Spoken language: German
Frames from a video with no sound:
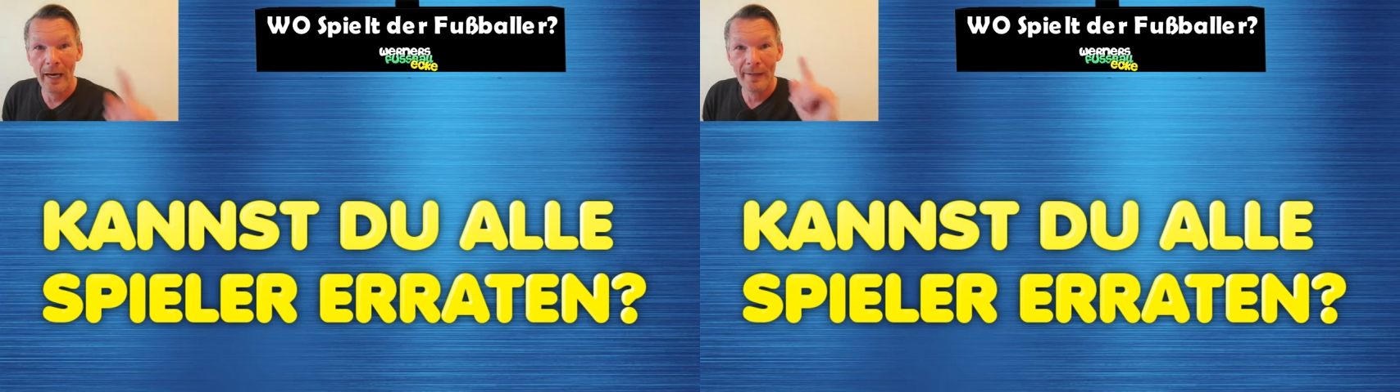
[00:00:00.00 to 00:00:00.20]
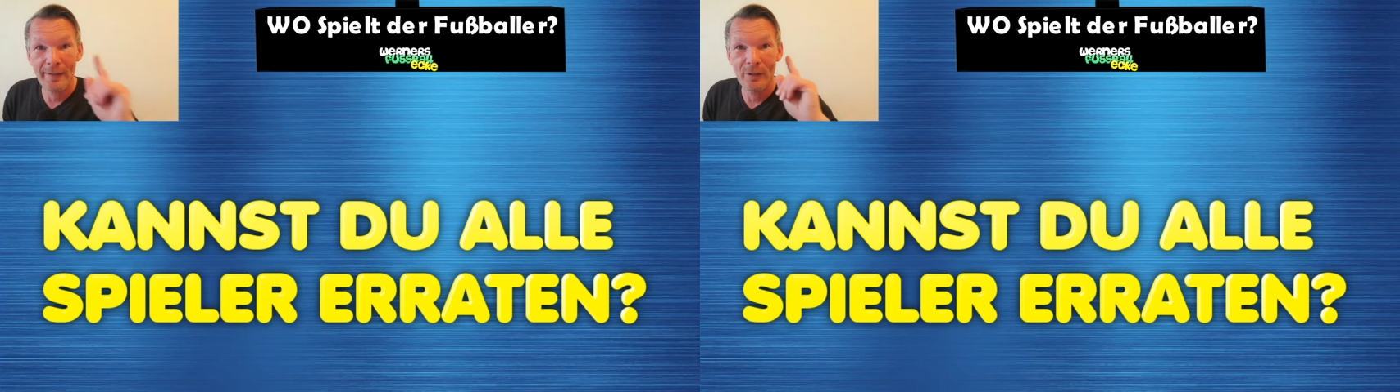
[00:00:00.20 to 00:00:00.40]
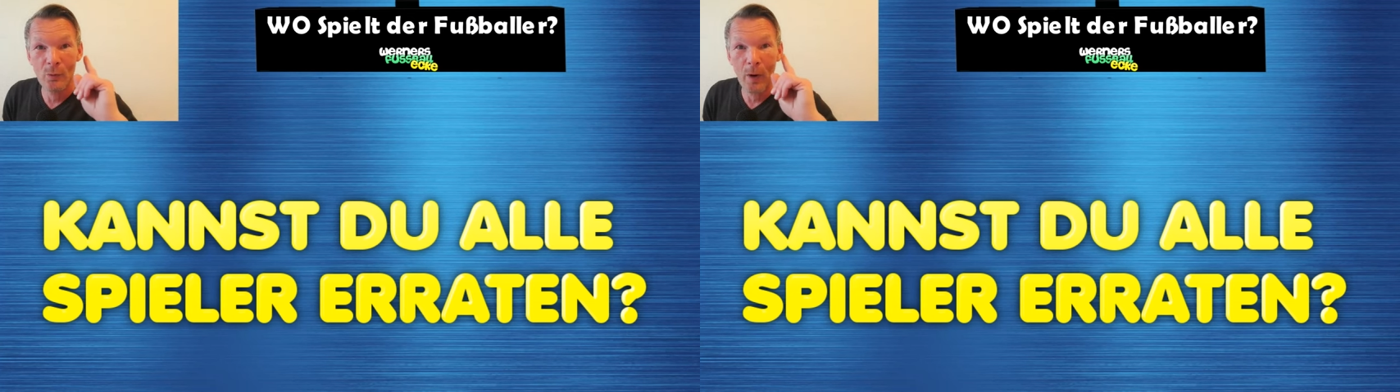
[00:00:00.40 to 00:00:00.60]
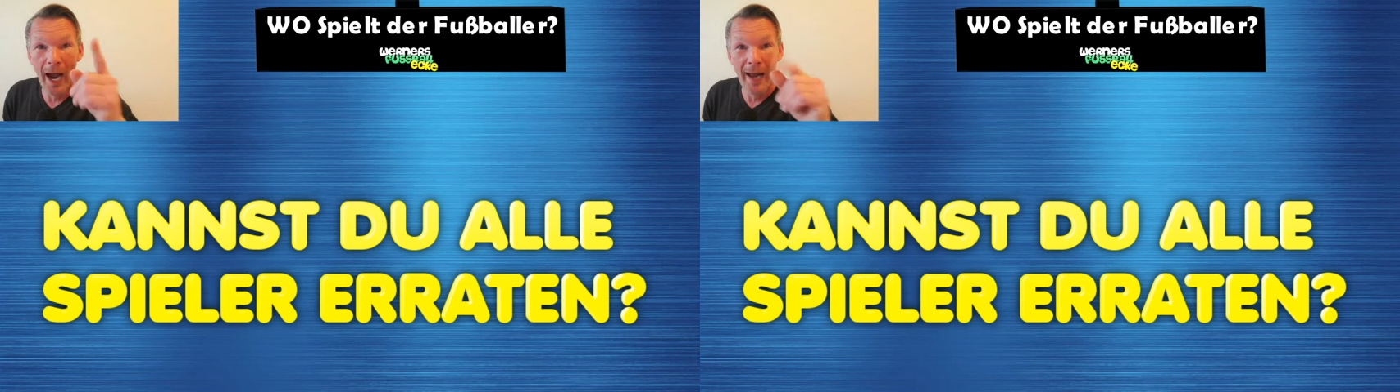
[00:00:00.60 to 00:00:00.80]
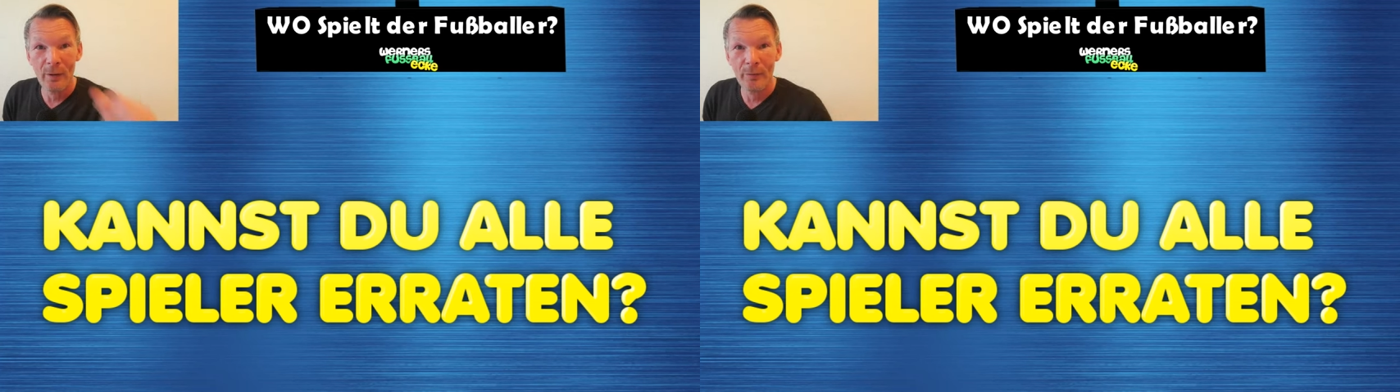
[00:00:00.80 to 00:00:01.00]
kannst du
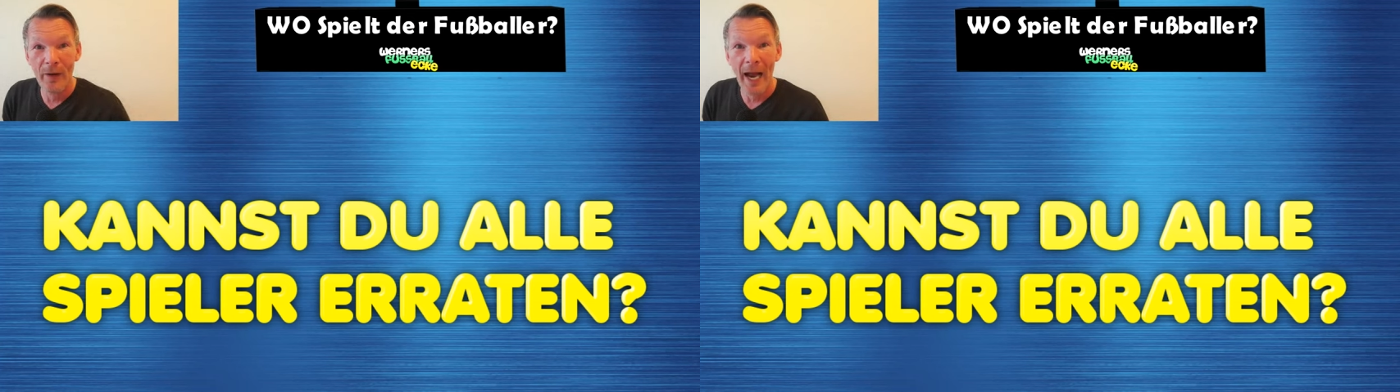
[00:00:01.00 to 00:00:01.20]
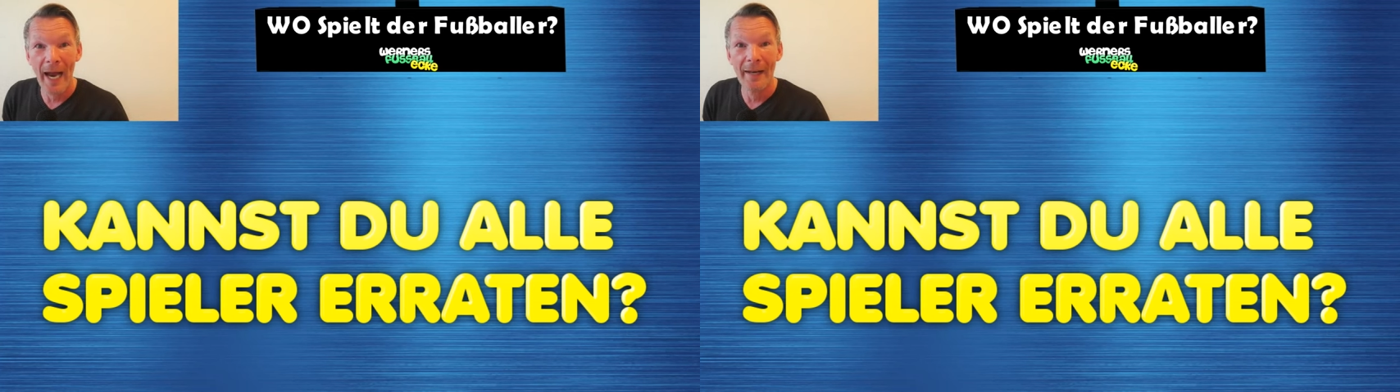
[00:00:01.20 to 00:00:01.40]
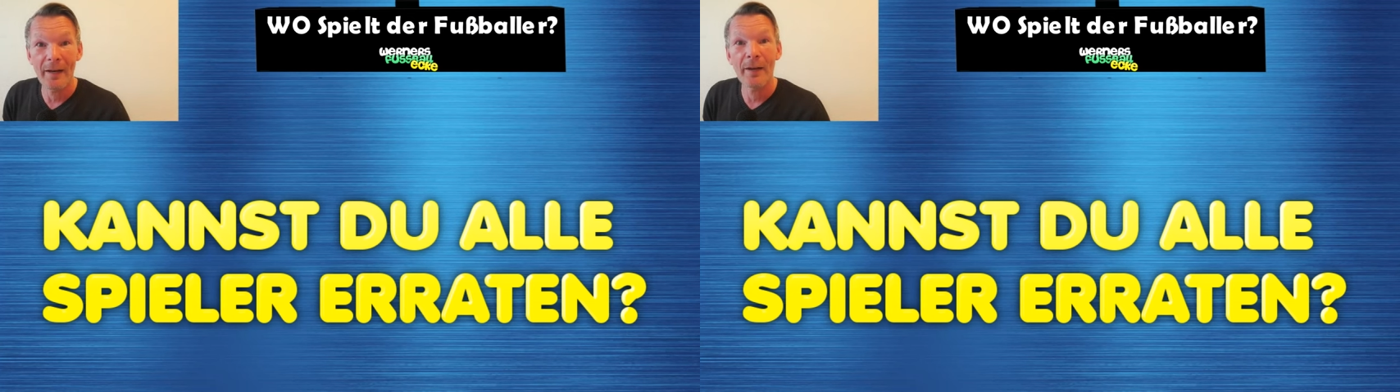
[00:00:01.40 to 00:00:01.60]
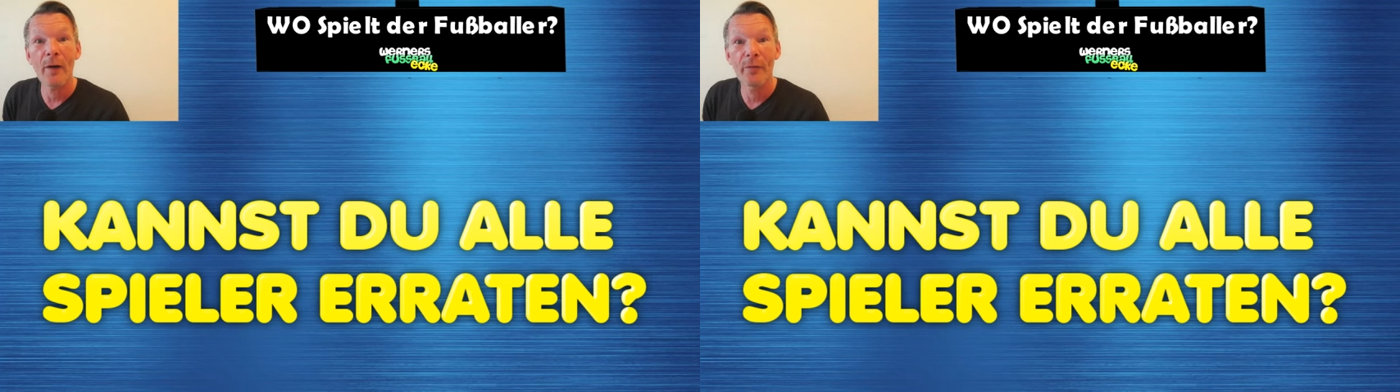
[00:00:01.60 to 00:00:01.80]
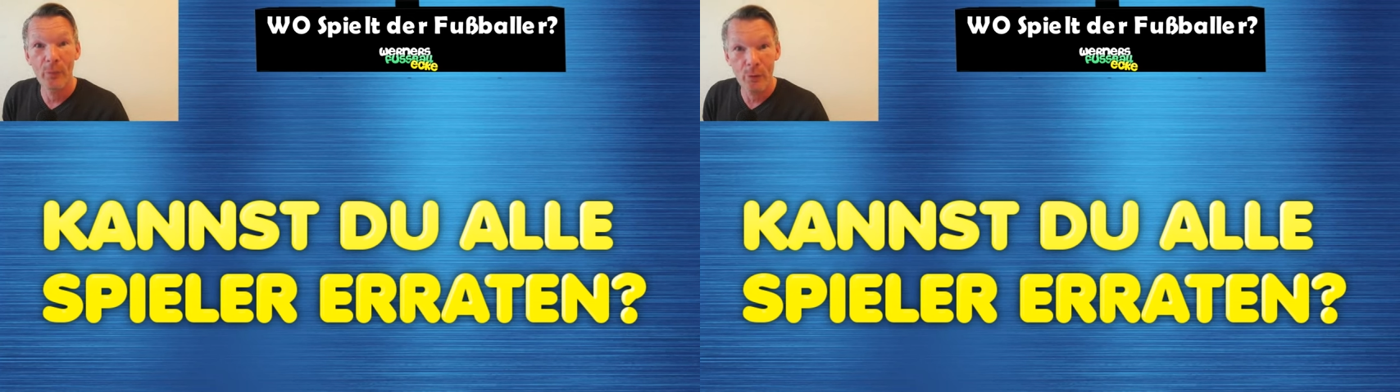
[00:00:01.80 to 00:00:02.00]
alle Vereine
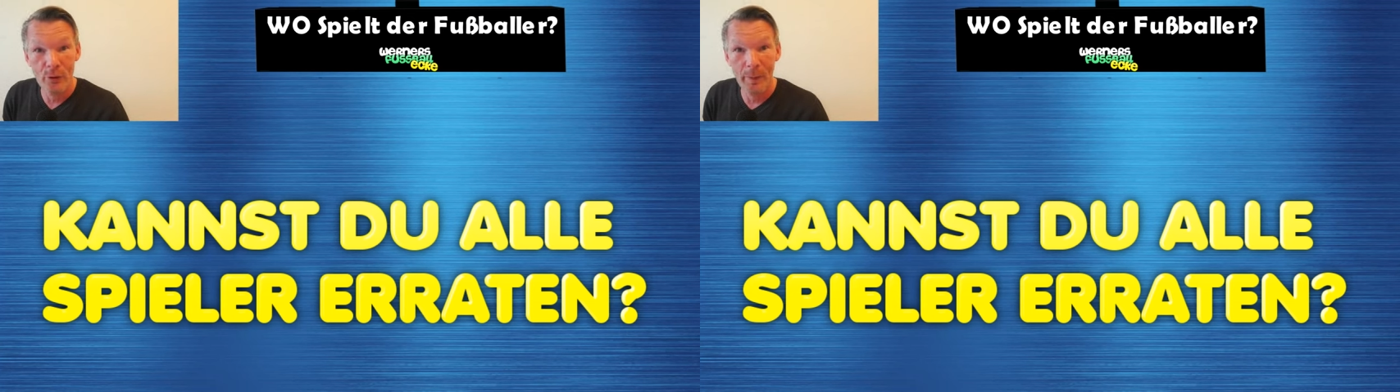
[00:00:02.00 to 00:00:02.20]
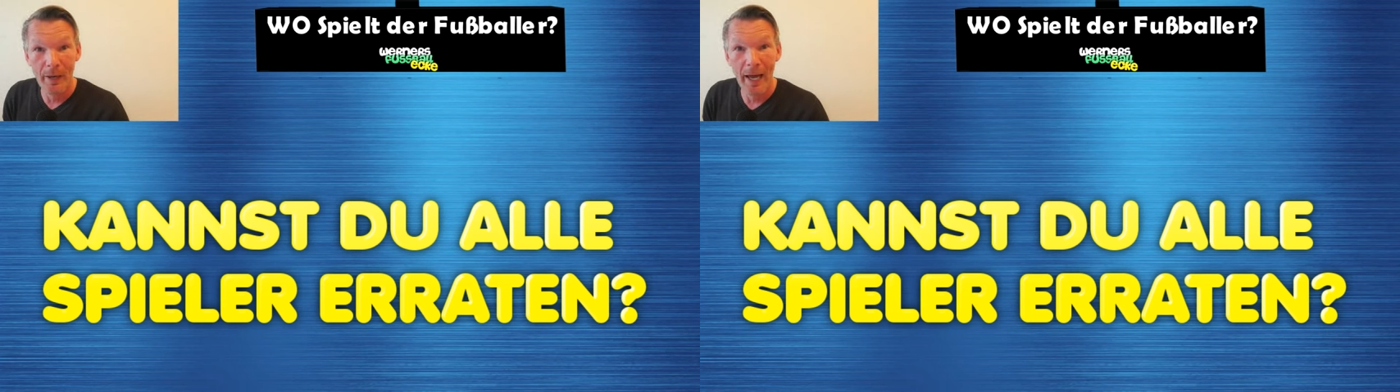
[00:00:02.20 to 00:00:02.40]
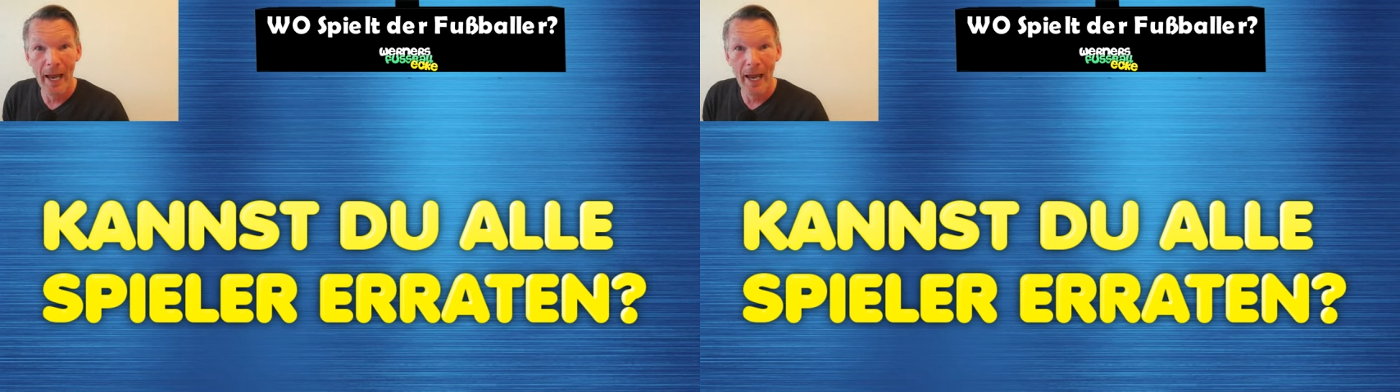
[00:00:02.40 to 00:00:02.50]
der Fußballer